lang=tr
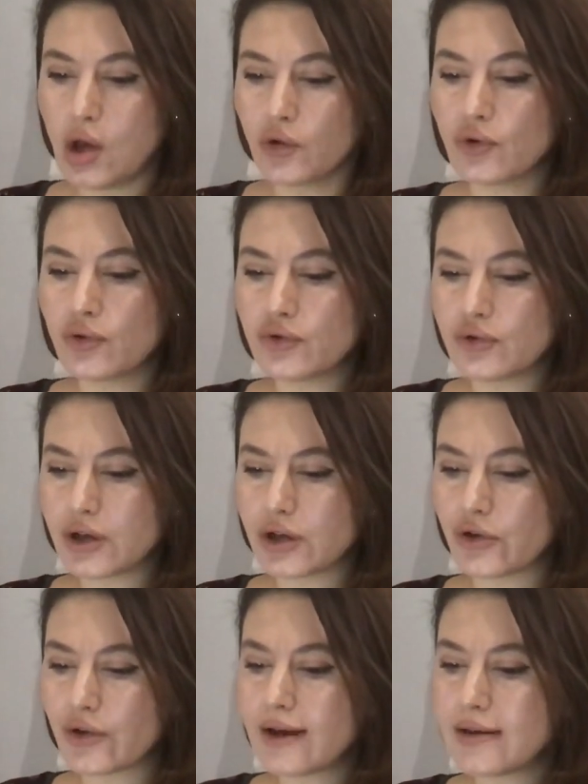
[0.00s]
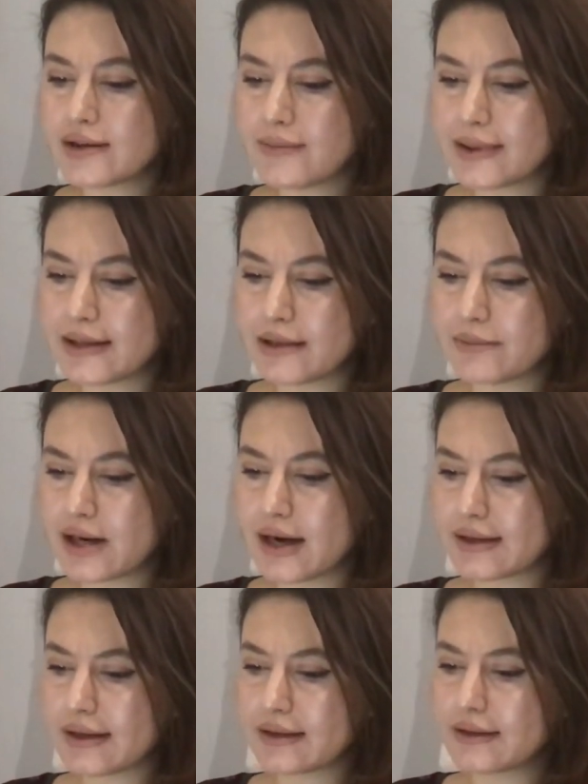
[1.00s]
Görünüşe göre hadım edilmiş
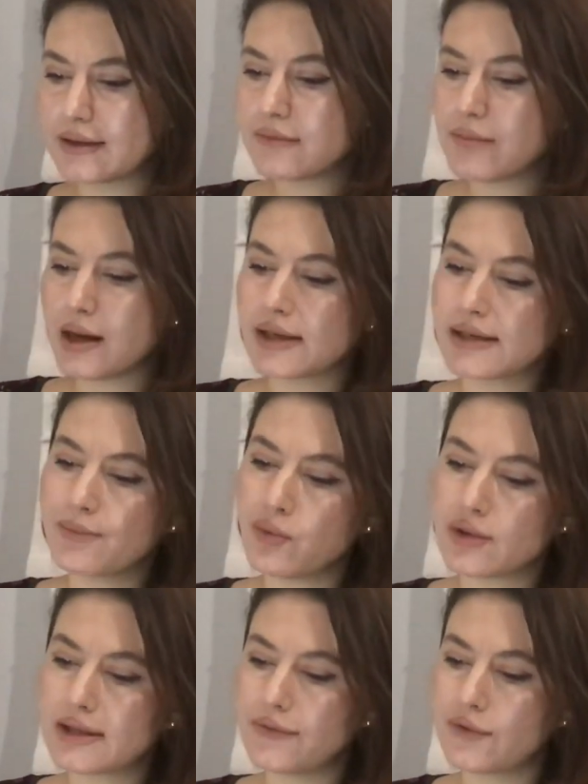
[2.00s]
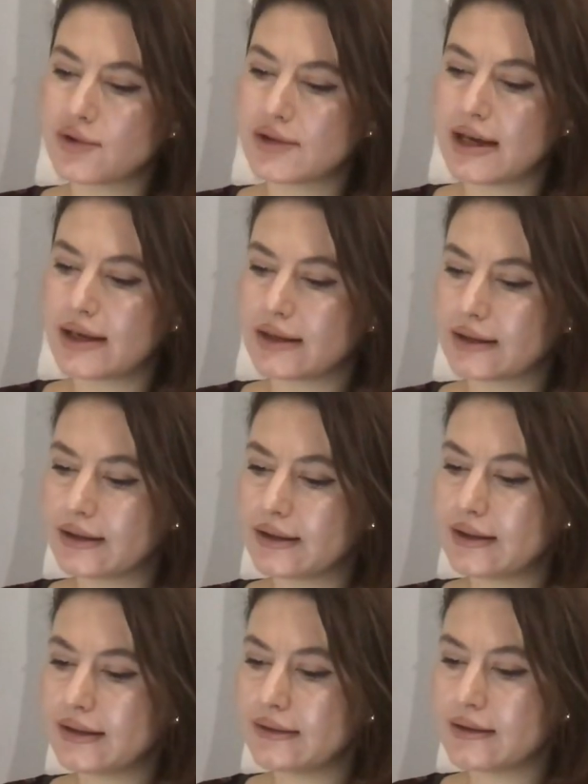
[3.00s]
erkeklerin bazı pozitif
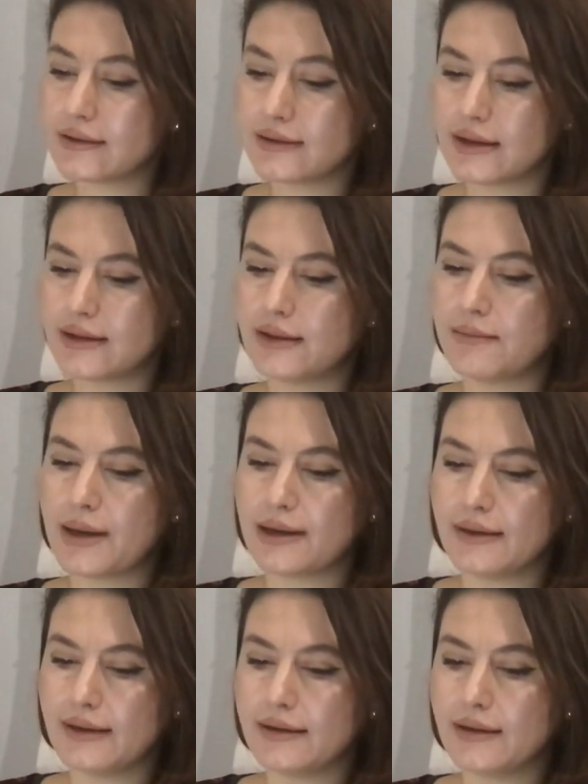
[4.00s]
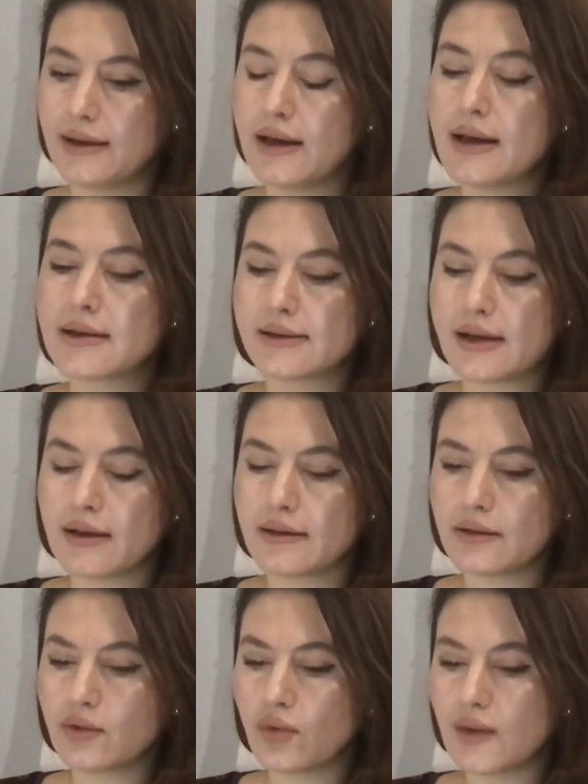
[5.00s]
özellikleri takdir edilmekteydi.
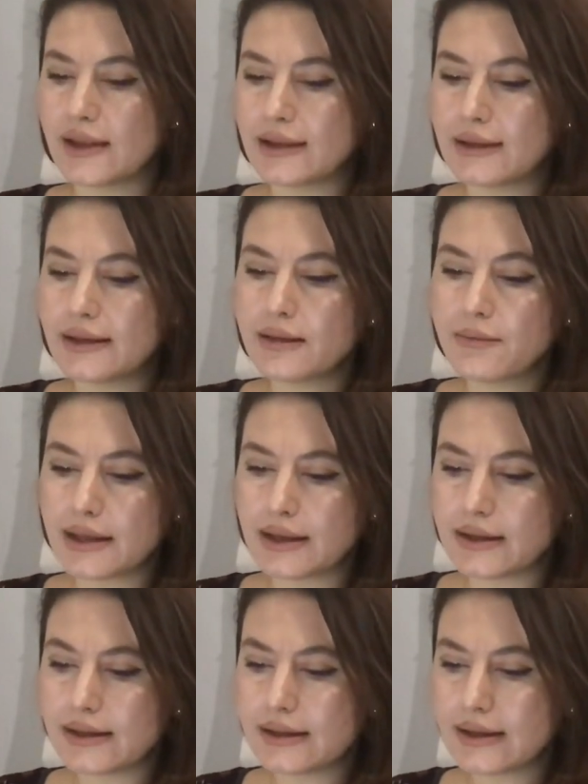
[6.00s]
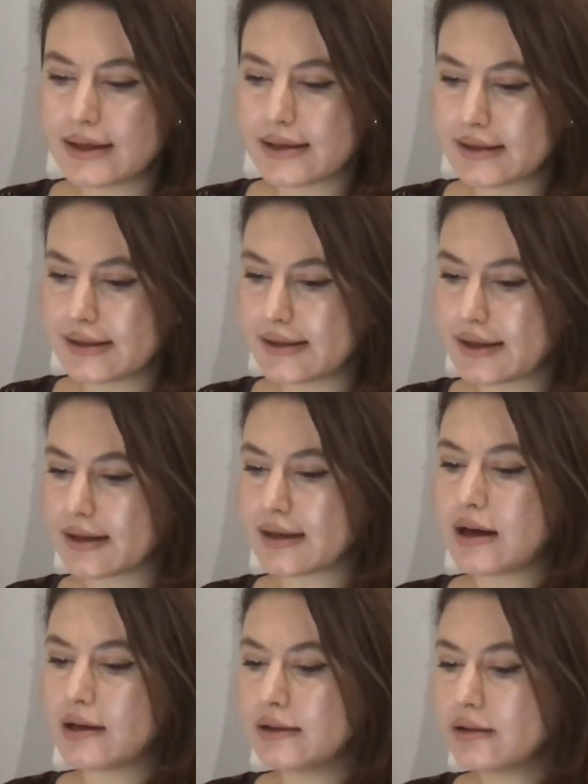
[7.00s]
Sadık, güvenilir, medeni, keskin
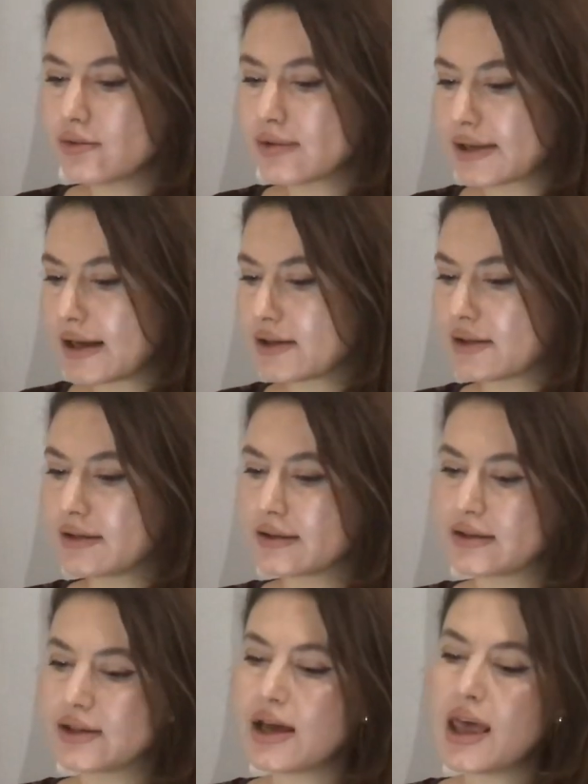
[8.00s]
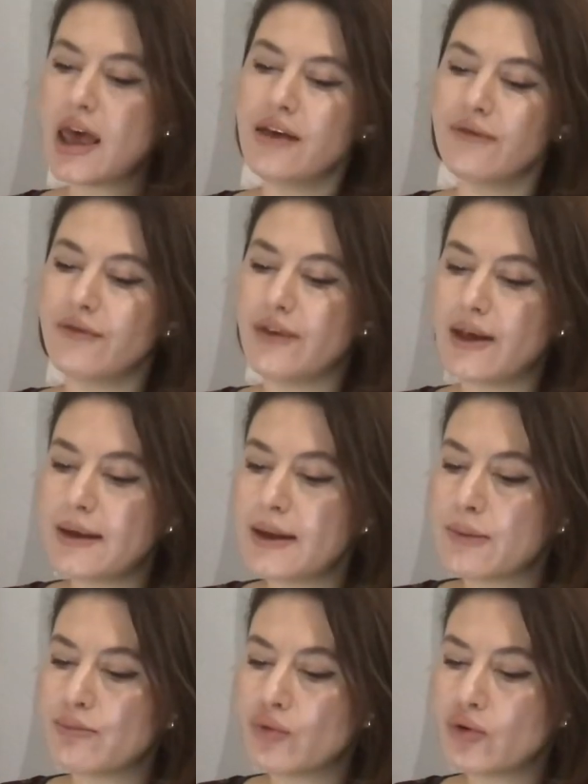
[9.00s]
zekalı, uzlaştırıcı ve
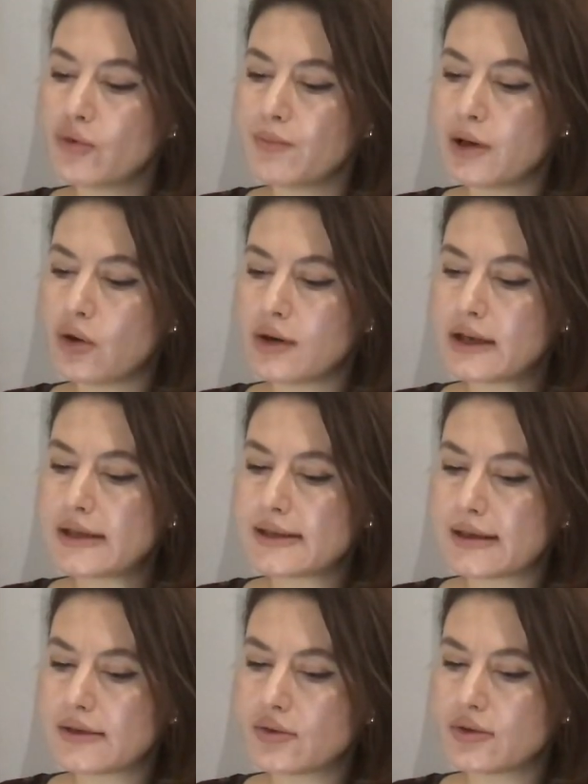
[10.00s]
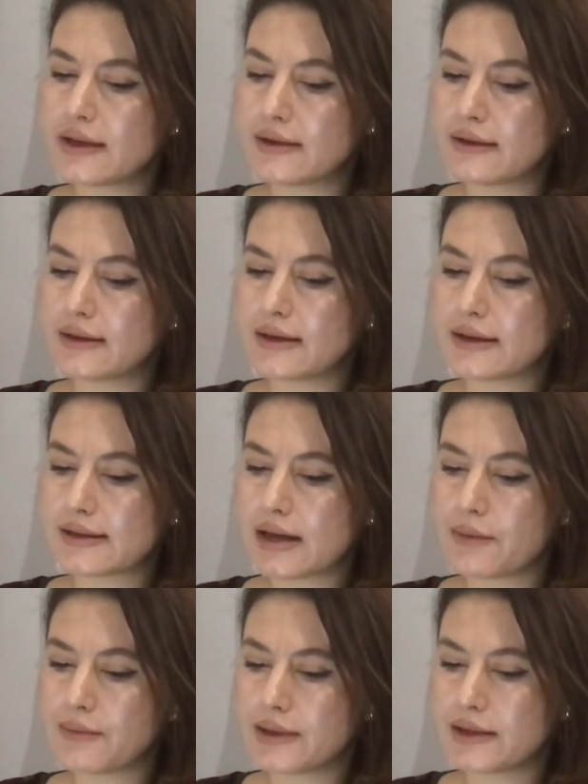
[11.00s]
büyük bir organizasyon yeteneğine
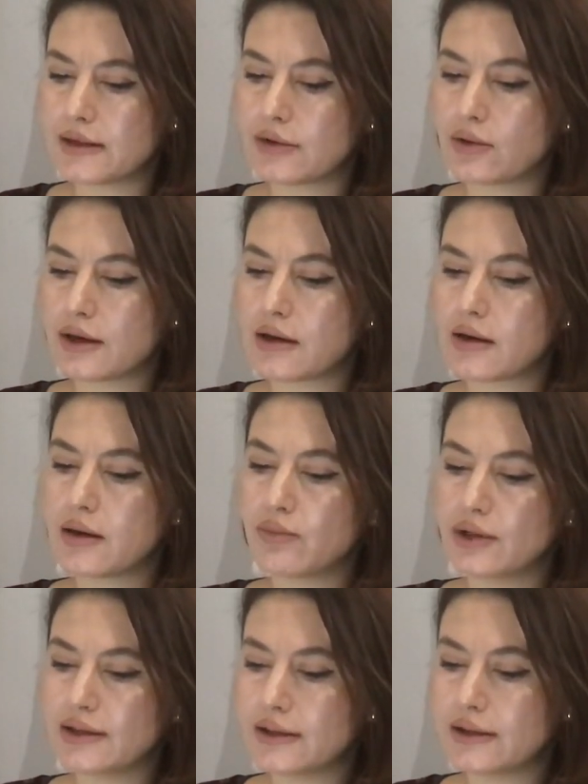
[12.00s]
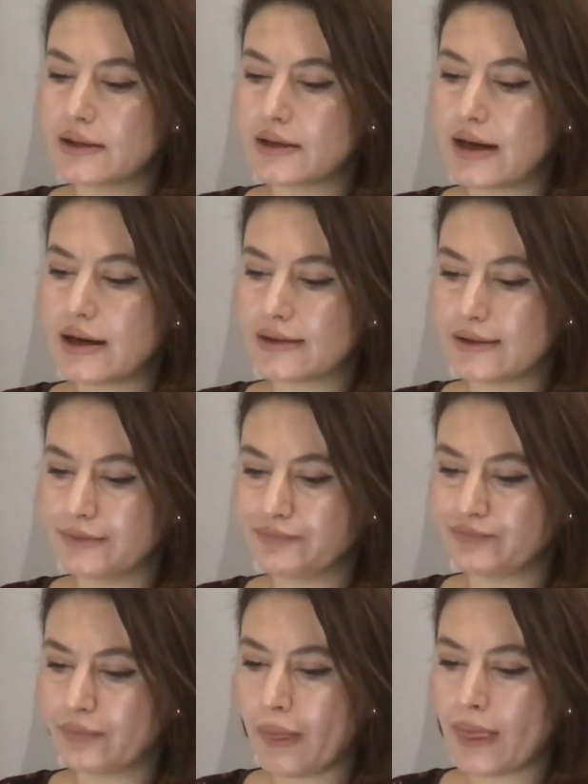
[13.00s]
sahip kişiler olarak kabul
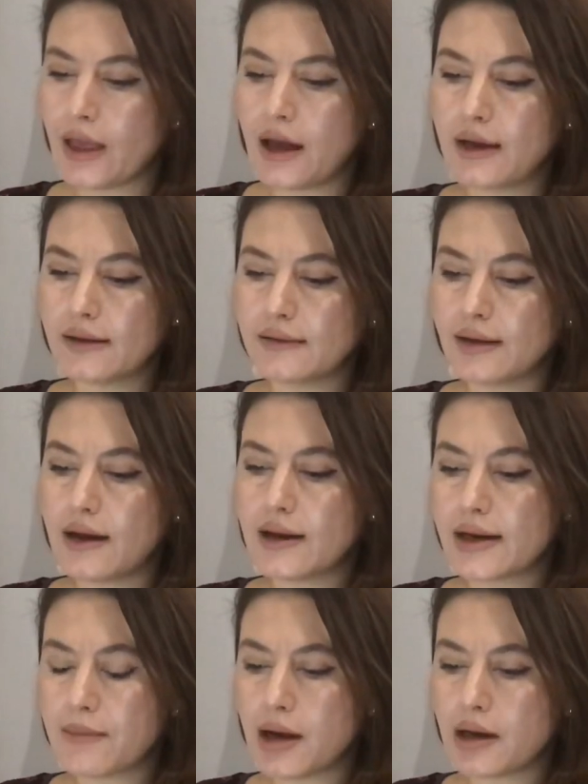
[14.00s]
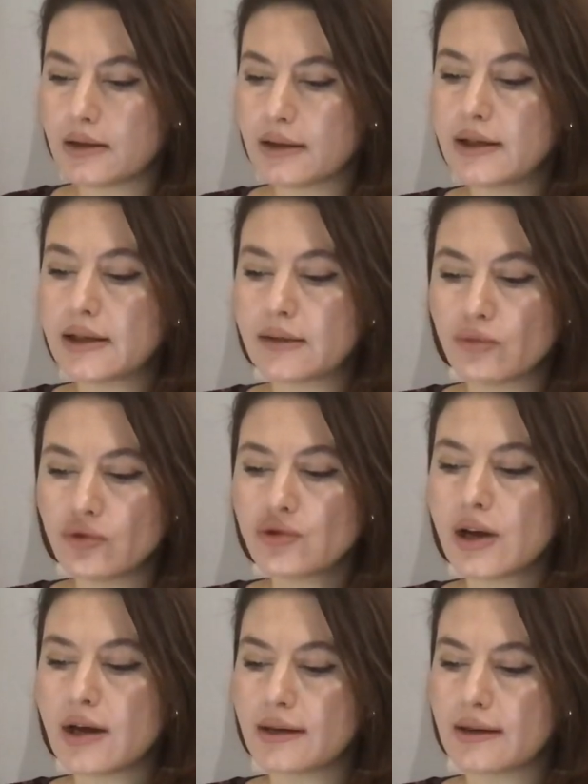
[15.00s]
edilirlerdi. Hatta harem ağaları
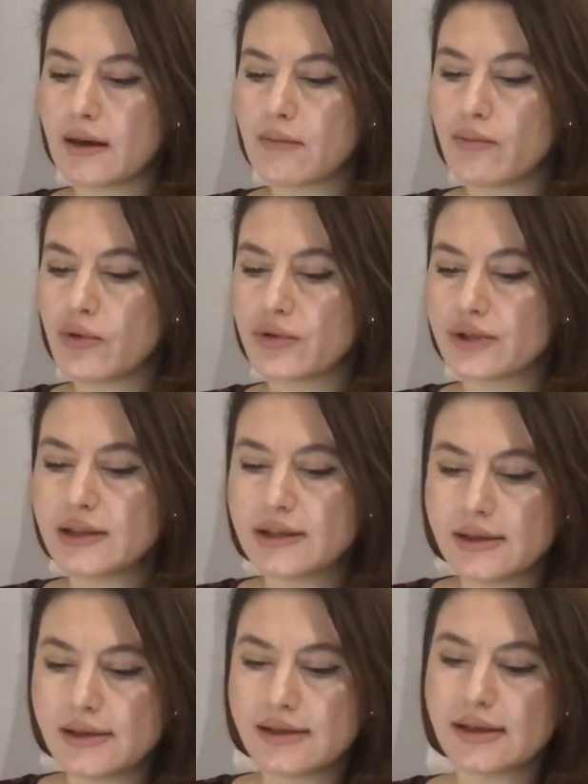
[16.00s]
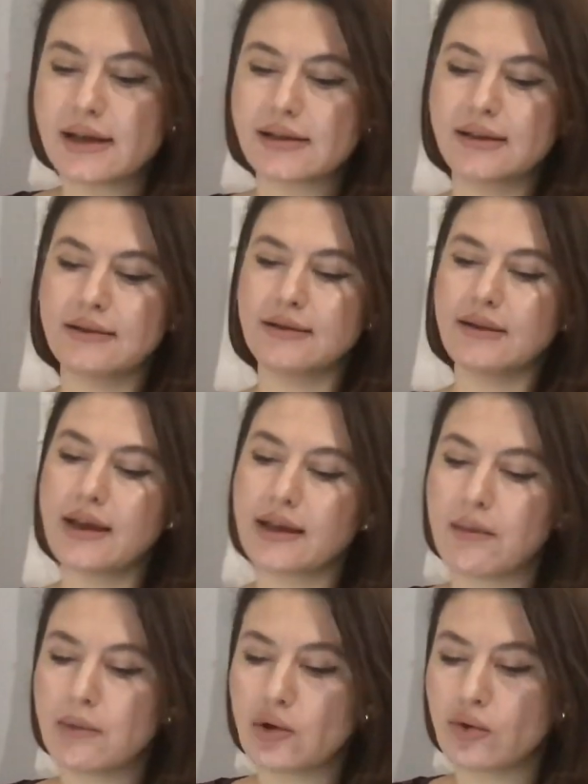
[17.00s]
23 hanedan boyunca Çin siyasetinde
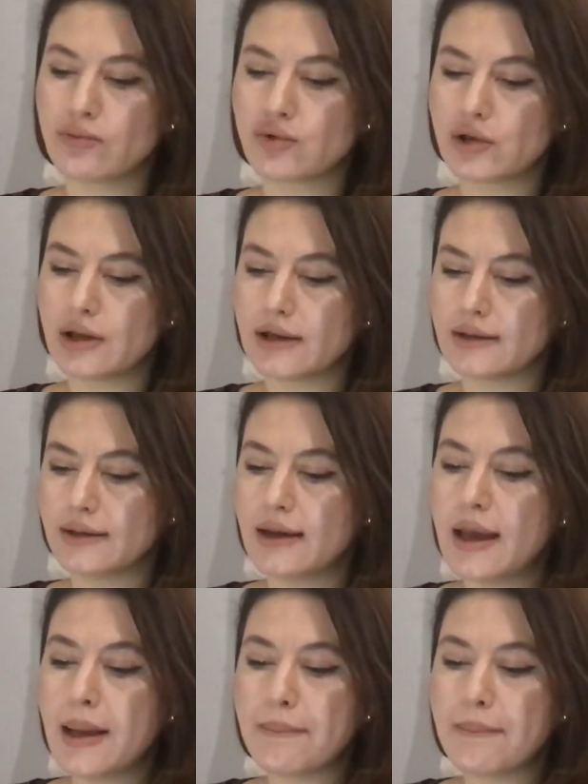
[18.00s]
egemen olmuşlardı.